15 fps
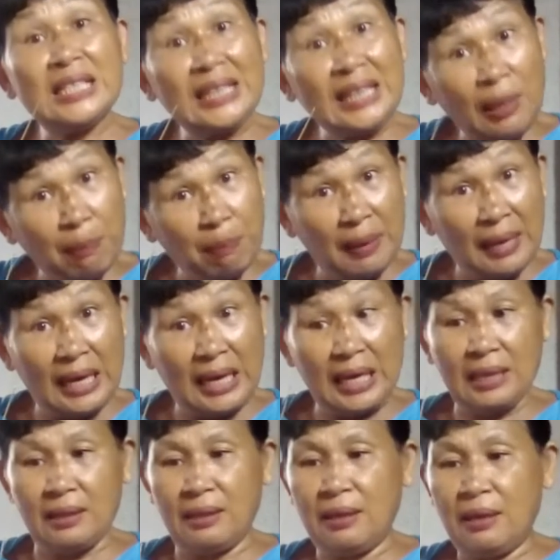
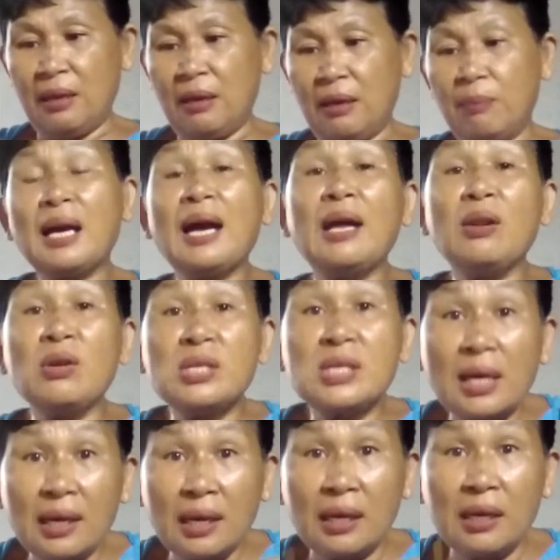Tipid. Magkano
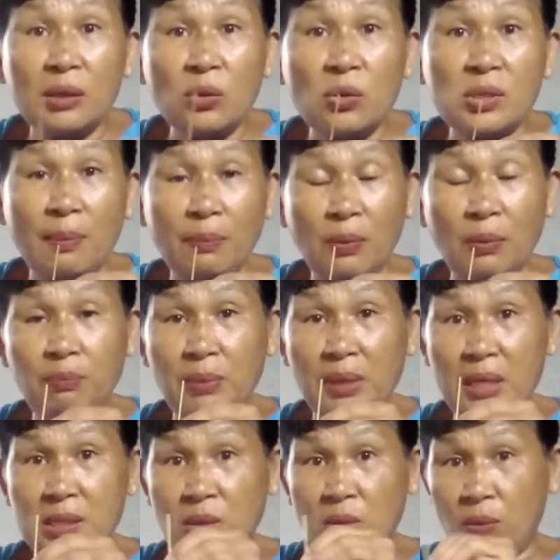isang ganito? 10
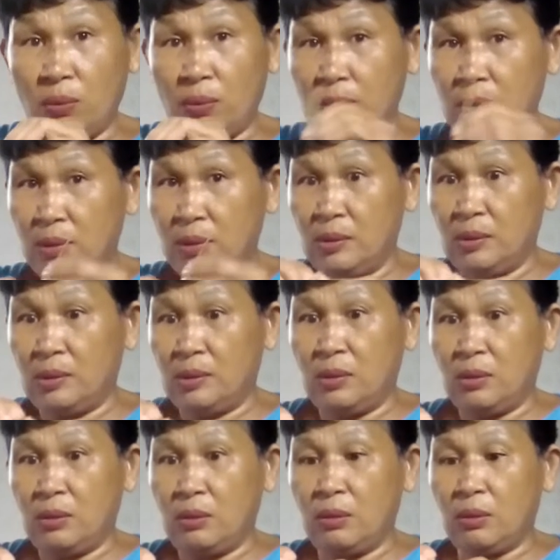piso.
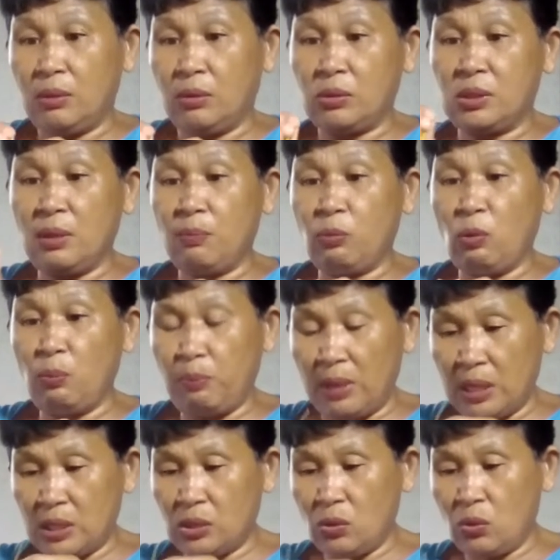O, 10
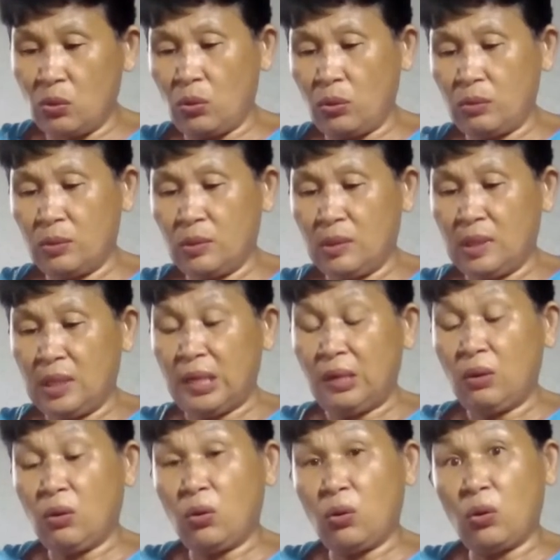piso.
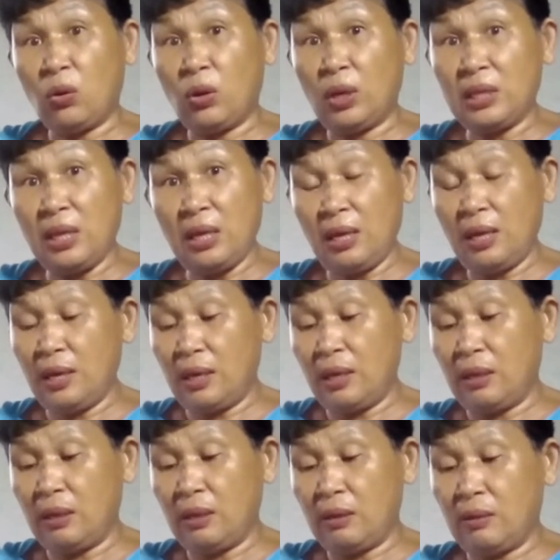O, edi,
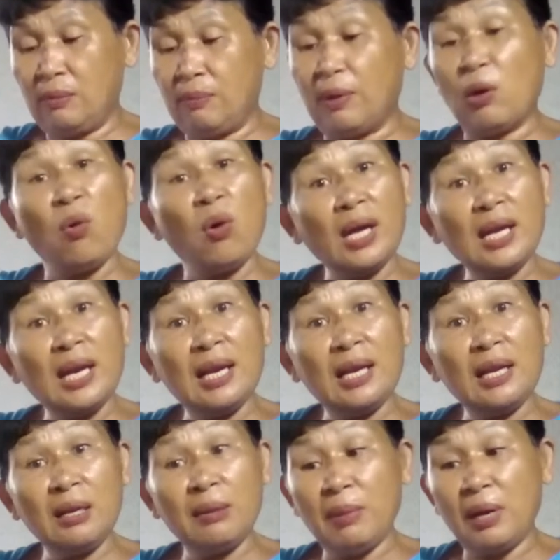eh, manguha ka na
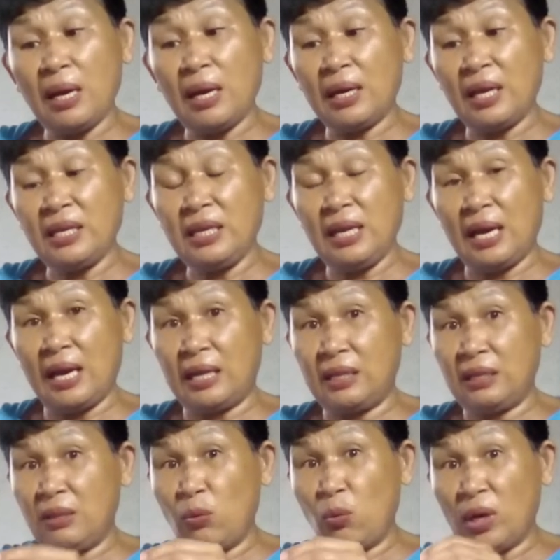lang ng mga
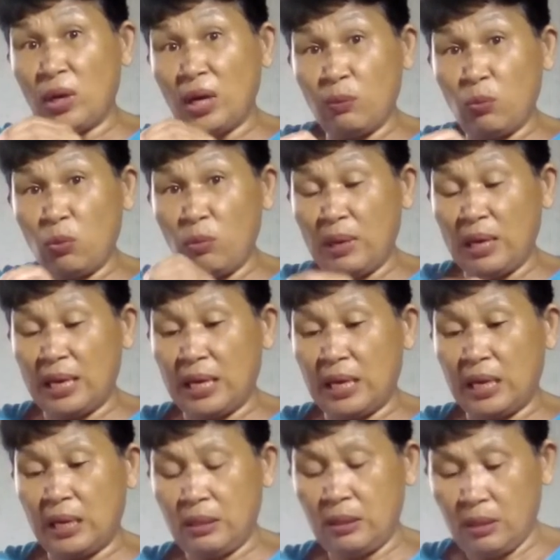ganyan. Huwag ka na
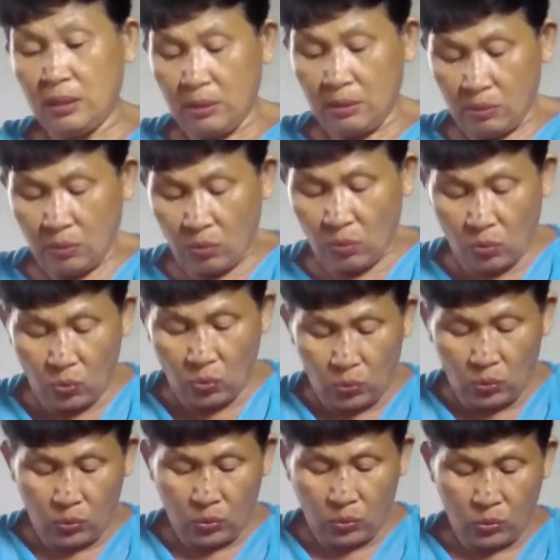bumili. O,
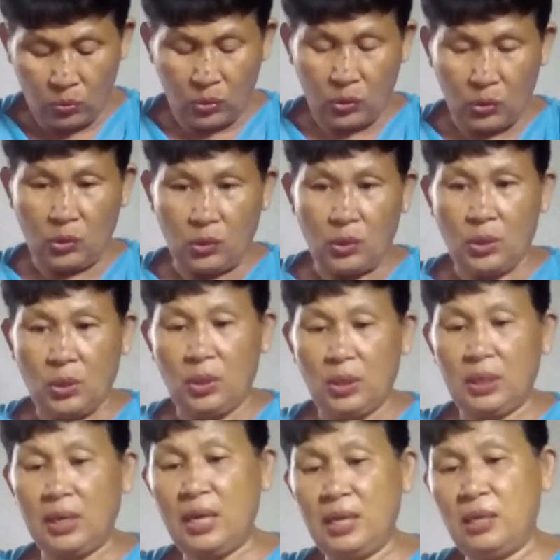
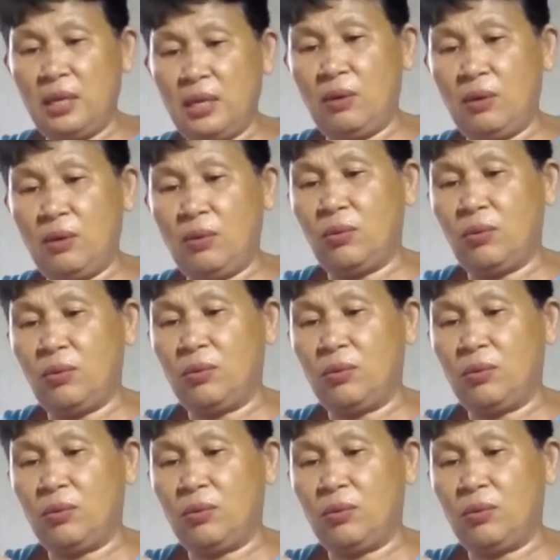ganyan o.